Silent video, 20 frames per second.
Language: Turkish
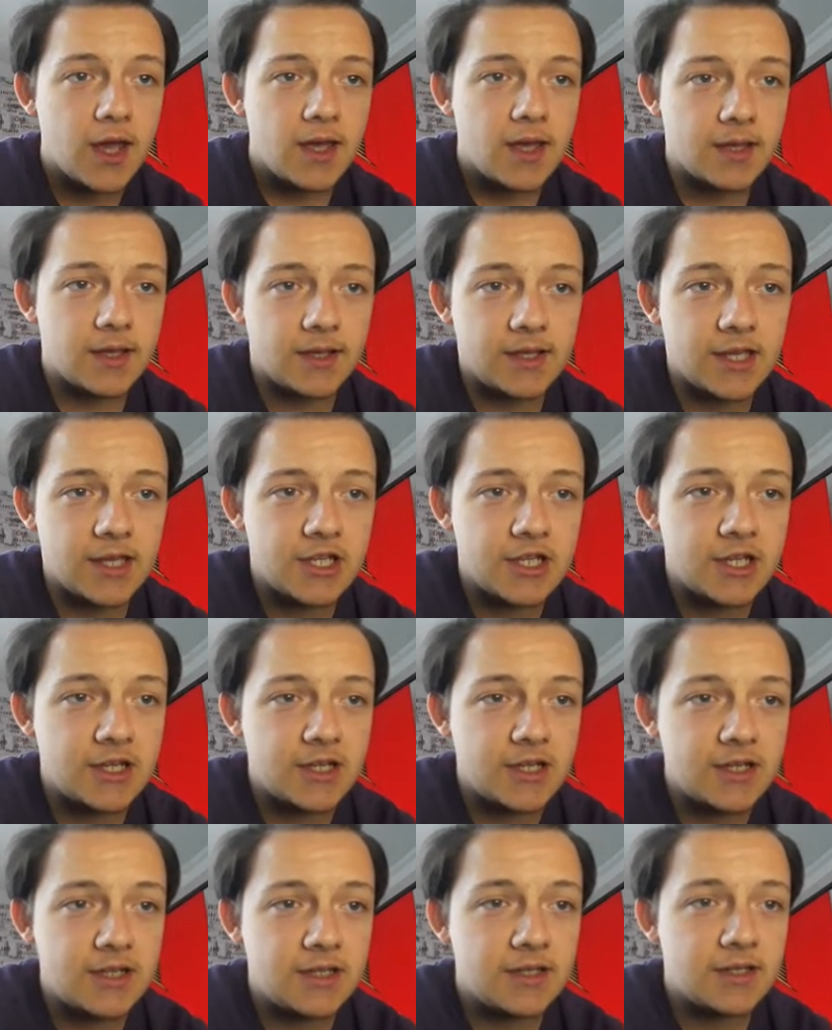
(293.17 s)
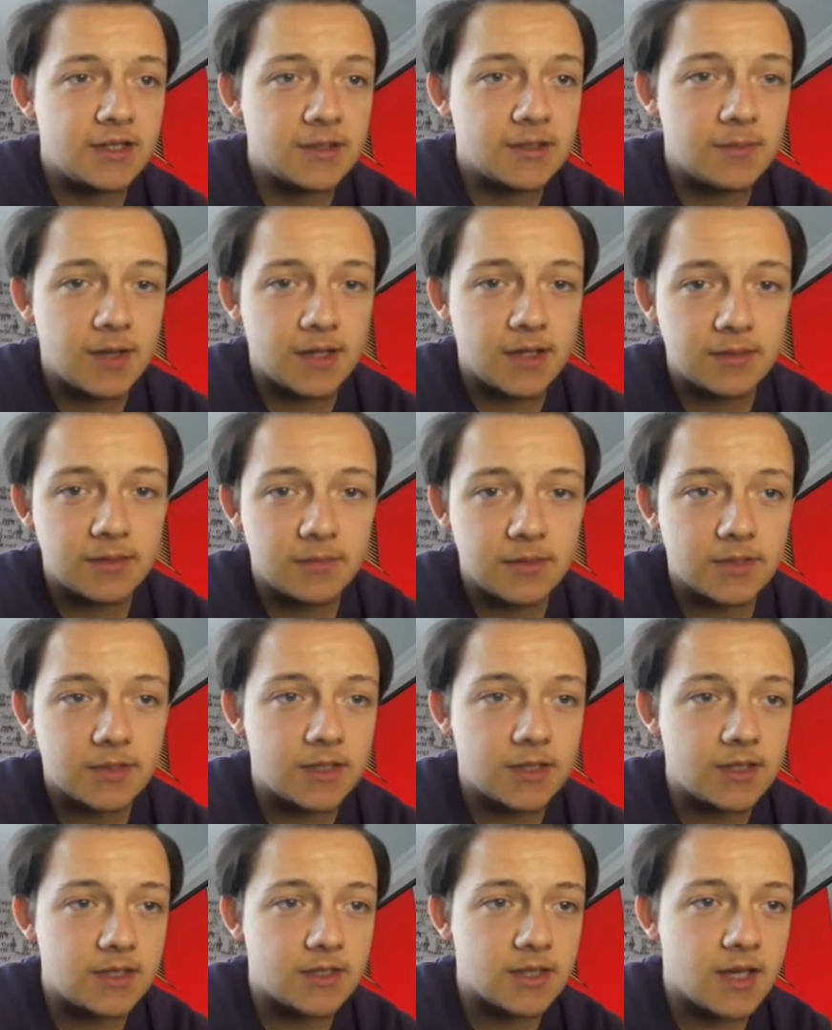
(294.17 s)
E, gecenin liderine
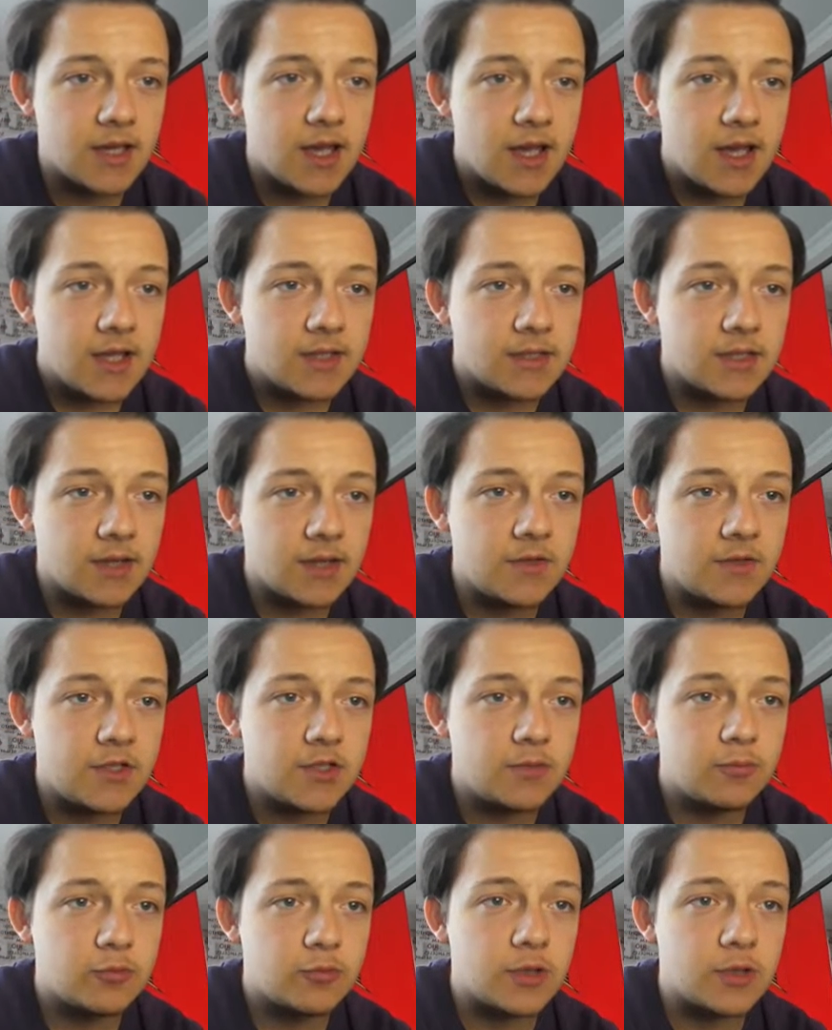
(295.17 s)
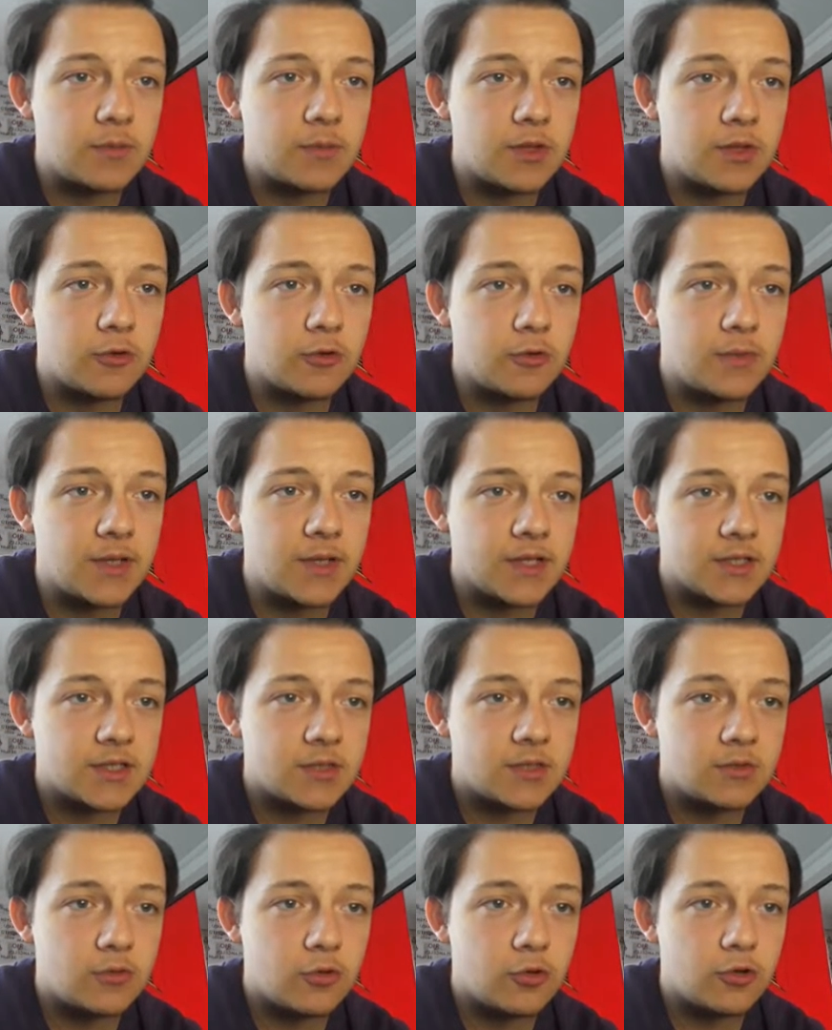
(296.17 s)
baktığımızda ise Savic burada bir gol bir
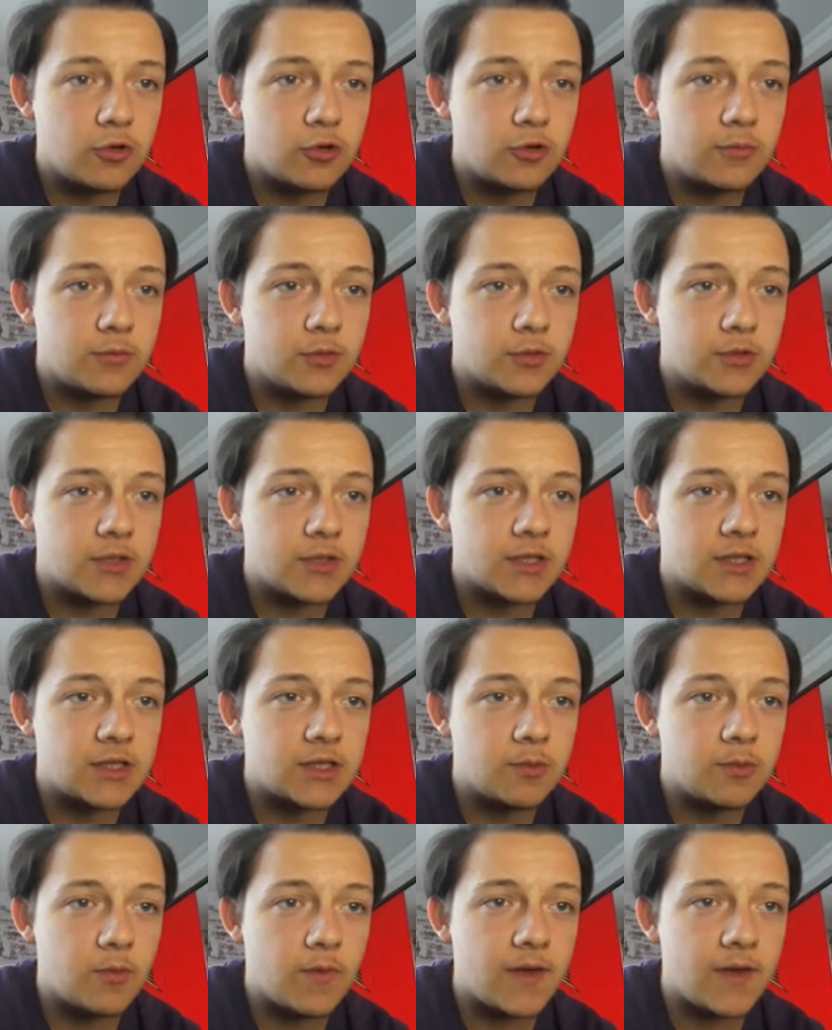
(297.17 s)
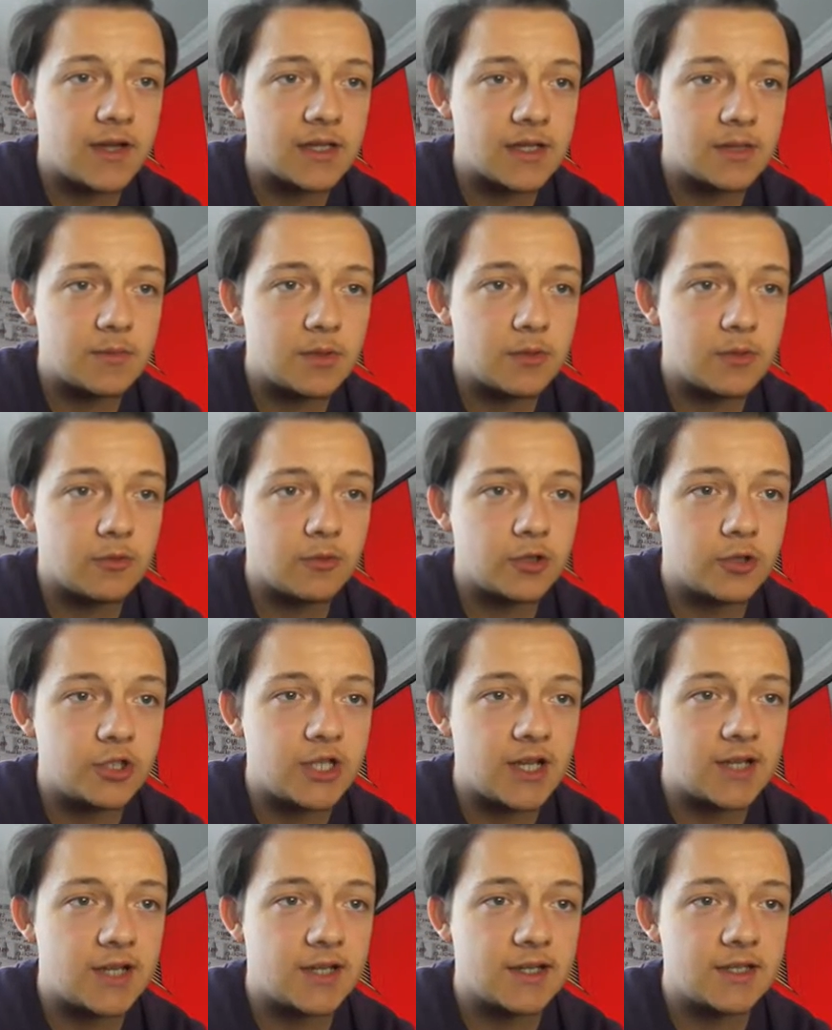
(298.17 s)
asist görüyorum. Onun dışında Timo Werner bir gol,
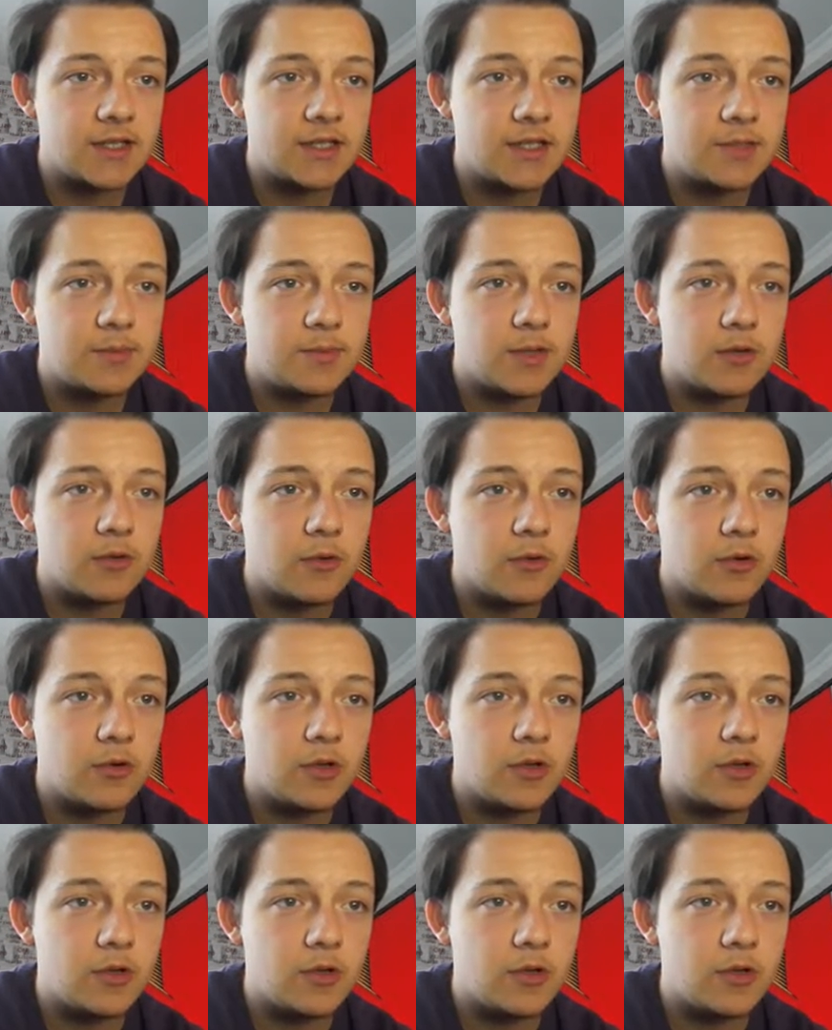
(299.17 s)
Jack Grealish bir gol,